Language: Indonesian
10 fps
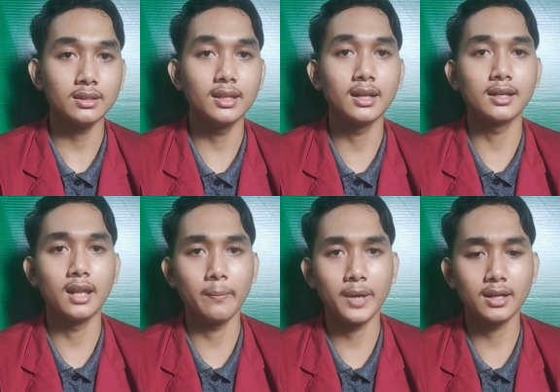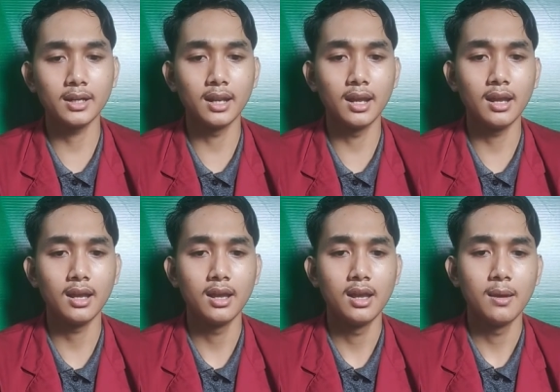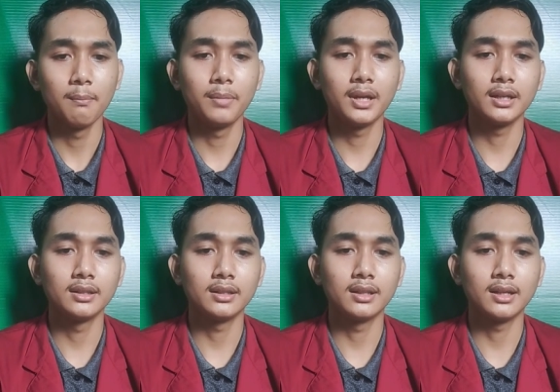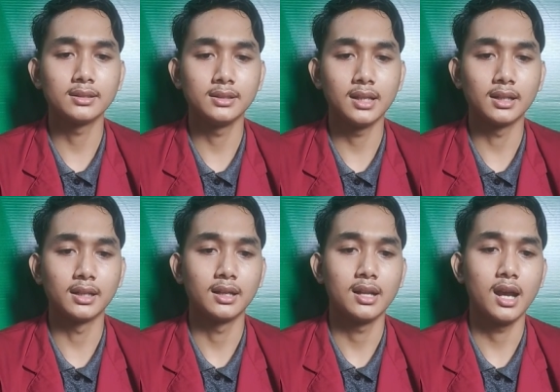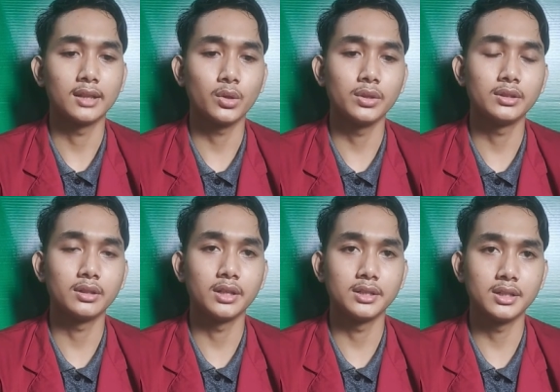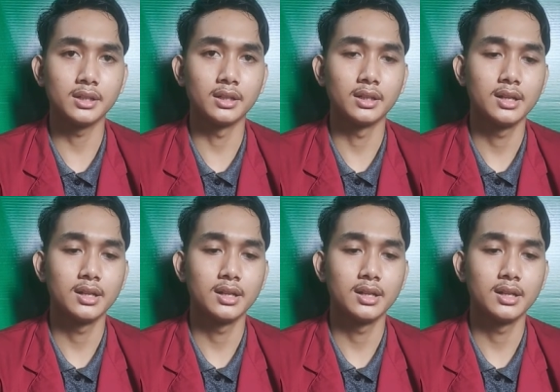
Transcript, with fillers: Yang kedelapan adalah pengintegrasian atau integration